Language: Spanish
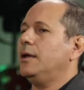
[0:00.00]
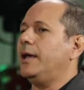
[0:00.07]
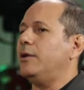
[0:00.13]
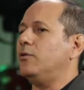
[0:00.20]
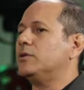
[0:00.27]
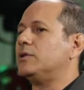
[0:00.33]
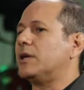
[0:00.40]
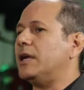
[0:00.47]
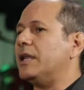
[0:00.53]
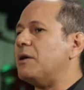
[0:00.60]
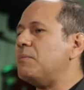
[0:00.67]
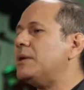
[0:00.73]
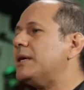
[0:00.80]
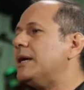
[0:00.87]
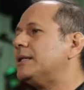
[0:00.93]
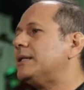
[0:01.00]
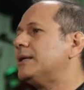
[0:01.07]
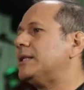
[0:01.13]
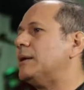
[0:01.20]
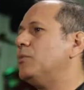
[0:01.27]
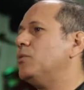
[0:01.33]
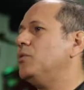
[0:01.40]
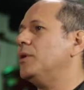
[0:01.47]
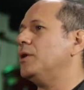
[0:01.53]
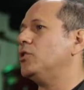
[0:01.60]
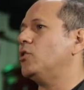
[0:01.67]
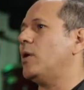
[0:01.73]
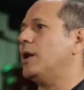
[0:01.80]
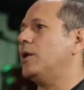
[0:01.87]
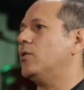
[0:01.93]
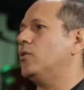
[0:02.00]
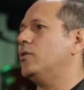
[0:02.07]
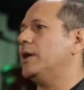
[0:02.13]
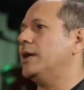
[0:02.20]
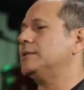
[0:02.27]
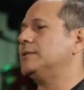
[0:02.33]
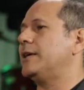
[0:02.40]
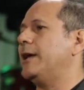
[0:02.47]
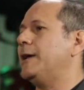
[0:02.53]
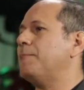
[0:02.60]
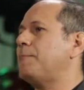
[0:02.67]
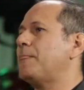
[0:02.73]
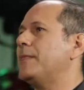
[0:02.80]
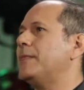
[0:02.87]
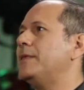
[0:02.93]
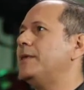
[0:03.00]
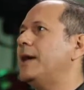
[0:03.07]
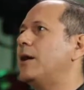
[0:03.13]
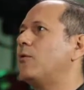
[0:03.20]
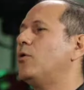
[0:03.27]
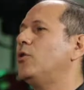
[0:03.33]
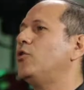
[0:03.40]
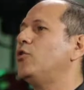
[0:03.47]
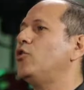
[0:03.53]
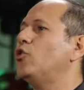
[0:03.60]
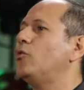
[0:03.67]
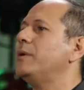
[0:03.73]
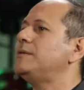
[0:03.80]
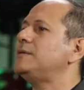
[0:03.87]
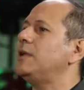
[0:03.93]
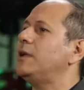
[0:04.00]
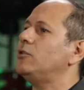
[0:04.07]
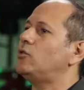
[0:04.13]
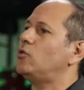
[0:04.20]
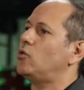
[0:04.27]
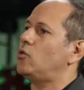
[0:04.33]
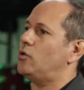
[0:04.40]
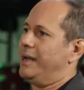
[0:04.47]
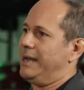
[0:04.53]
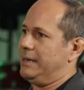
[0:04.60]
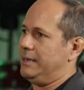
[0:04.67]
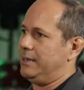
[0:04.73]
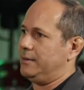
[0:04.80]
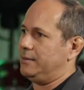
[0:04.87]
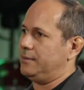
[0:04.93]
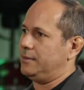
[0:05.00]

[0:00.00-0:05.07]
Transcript: En nuestra realidad inmediata estamos viviendo algo y es que ya cuando yo me siento con alguien,